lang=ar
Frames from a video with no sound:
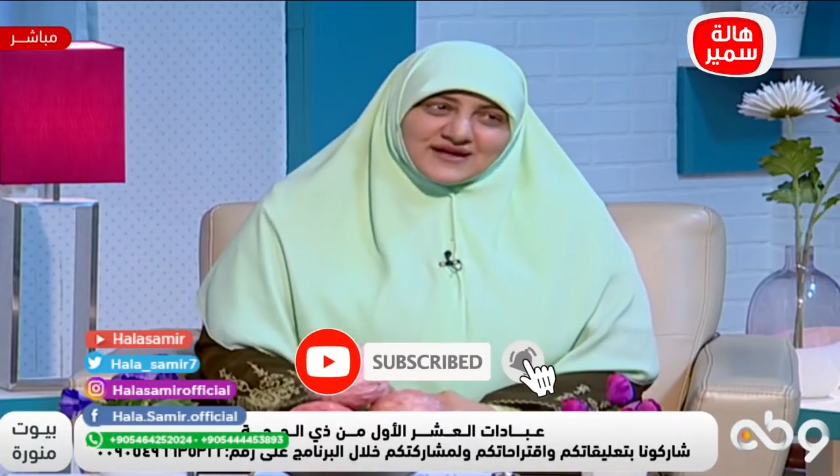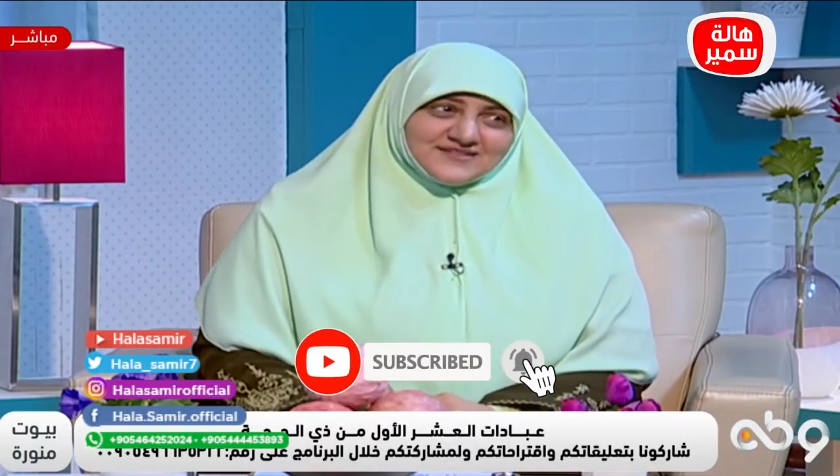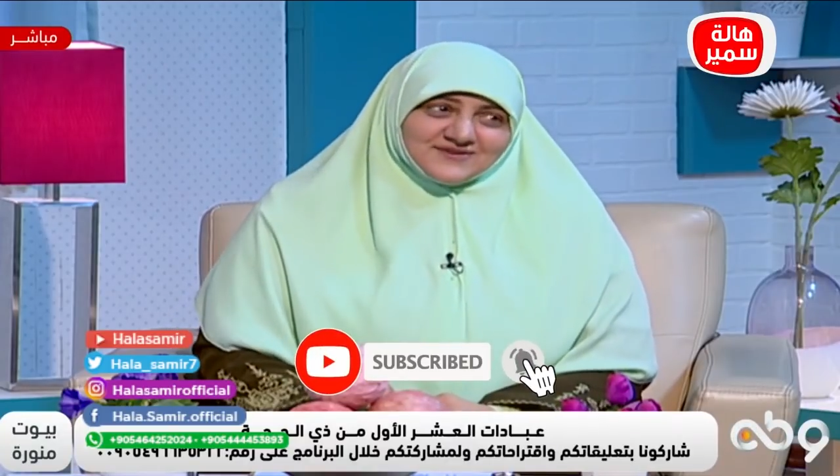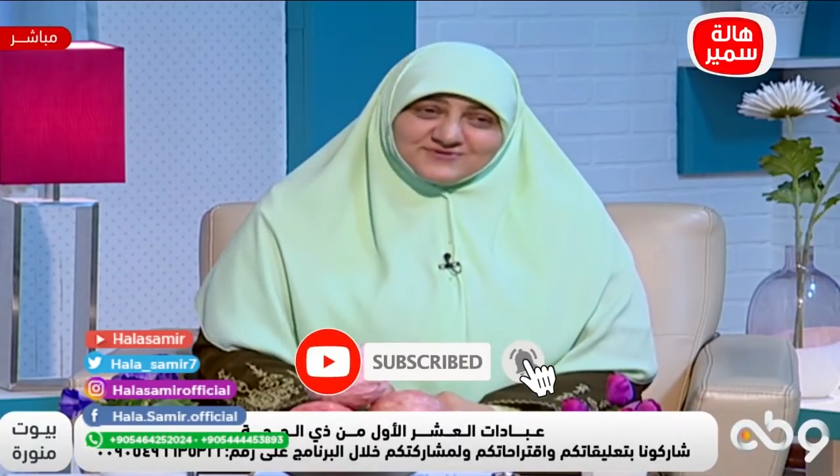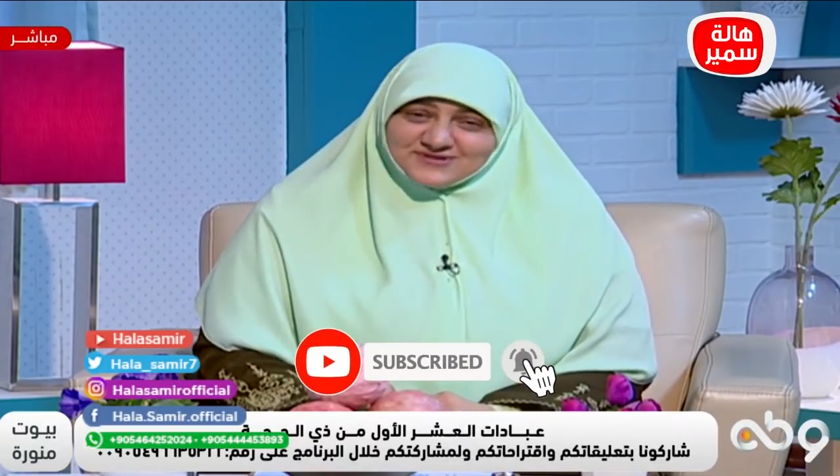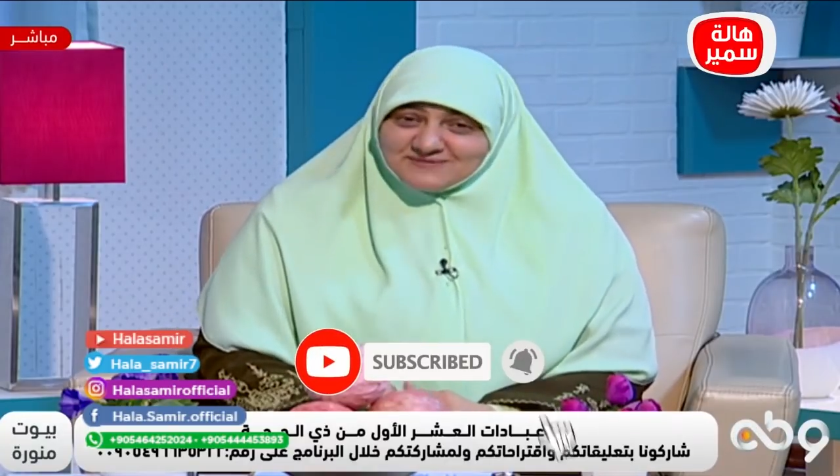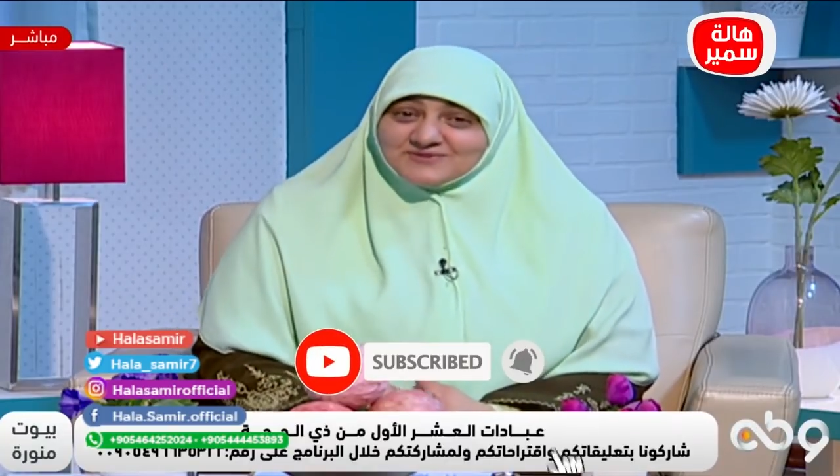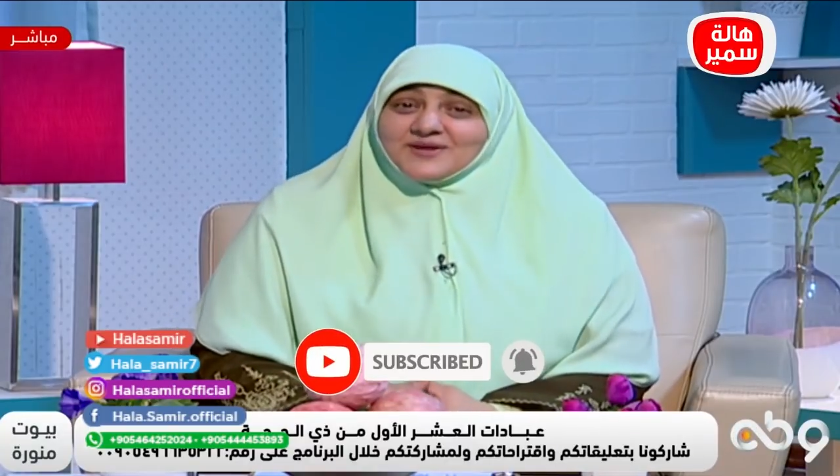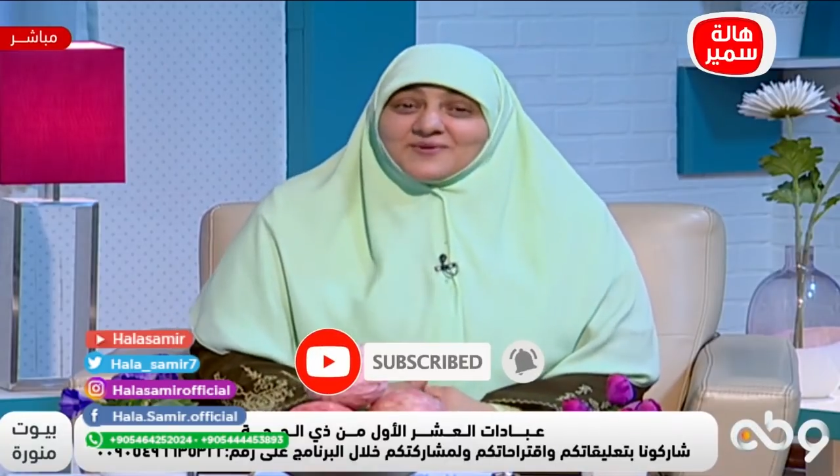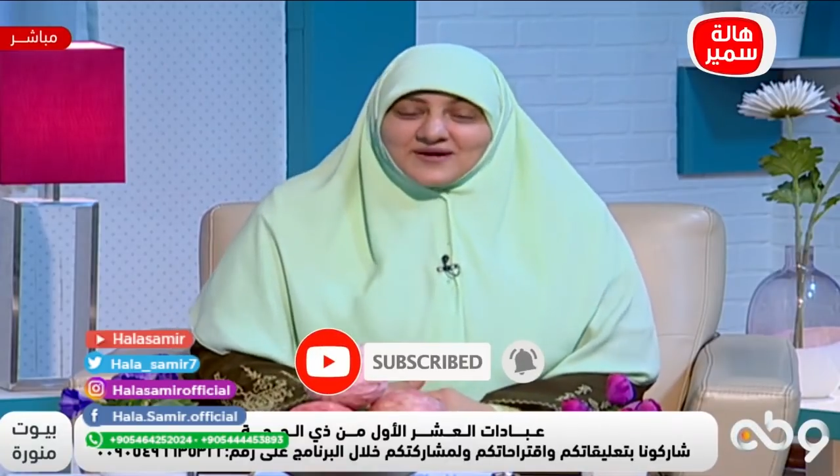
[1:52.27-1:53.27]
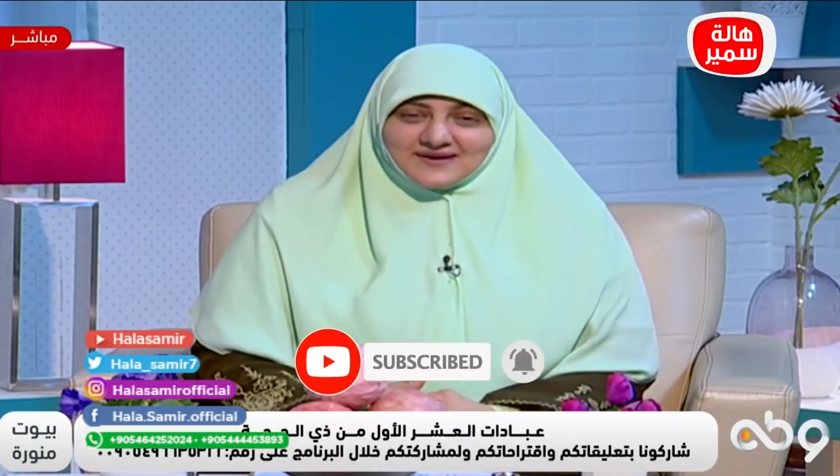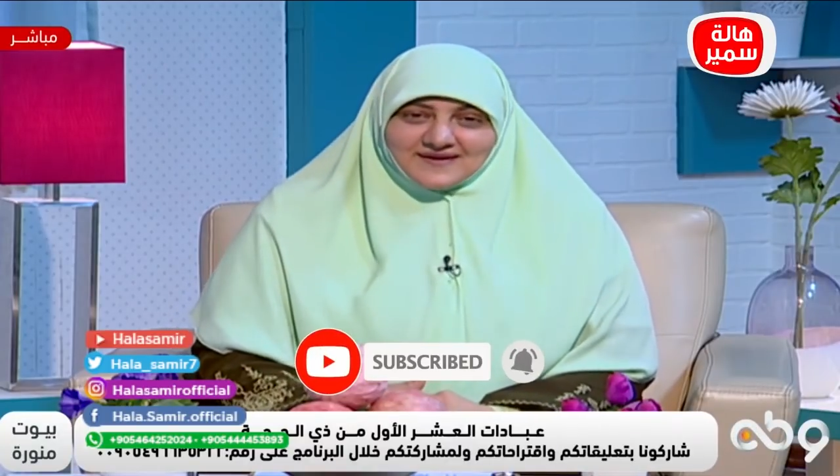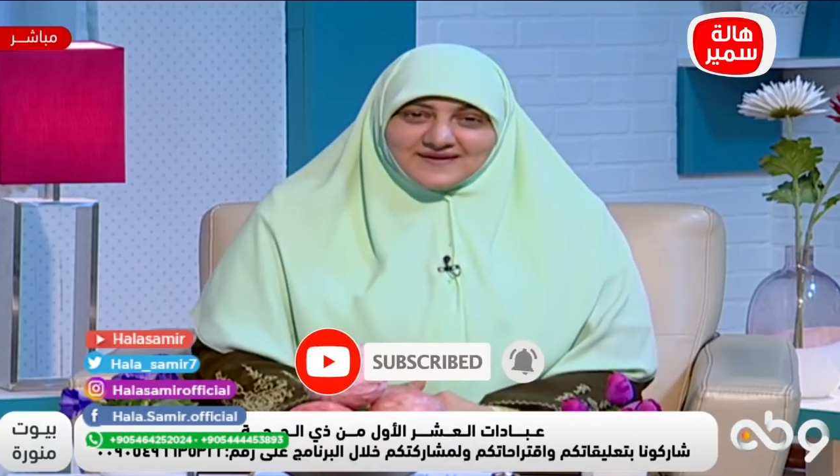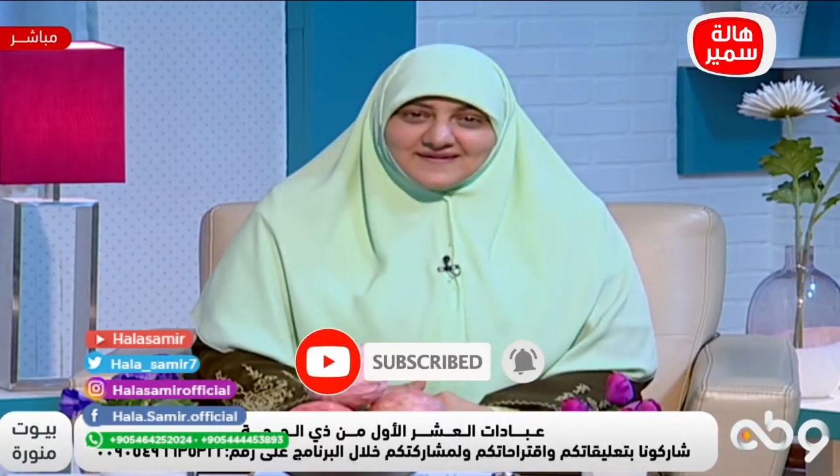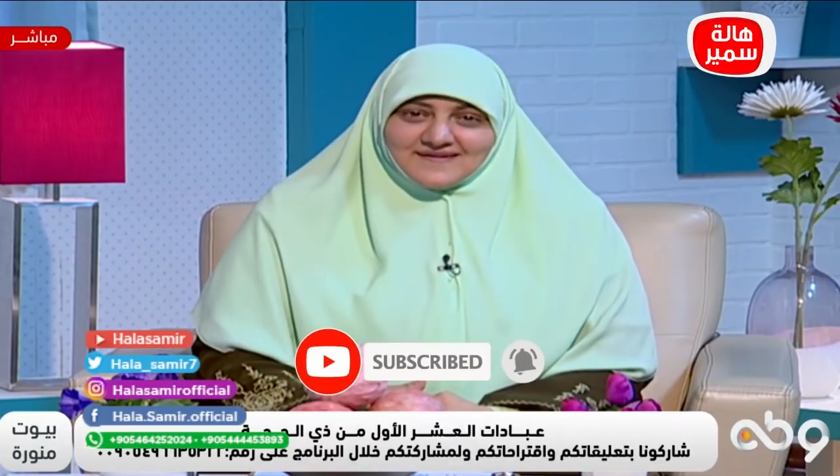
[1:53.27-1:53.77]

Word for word: عليه الصلاة والسلام صلوا عليه